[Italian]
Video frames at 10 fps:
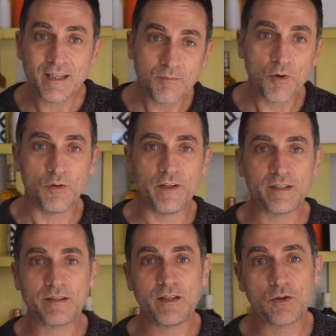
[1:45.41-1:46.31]
di
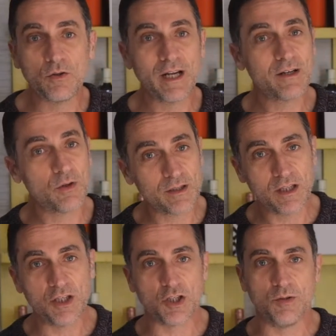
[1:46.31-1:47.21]
muoversi con largo
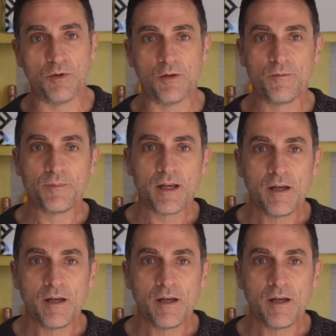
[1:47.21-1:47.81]
anticipo,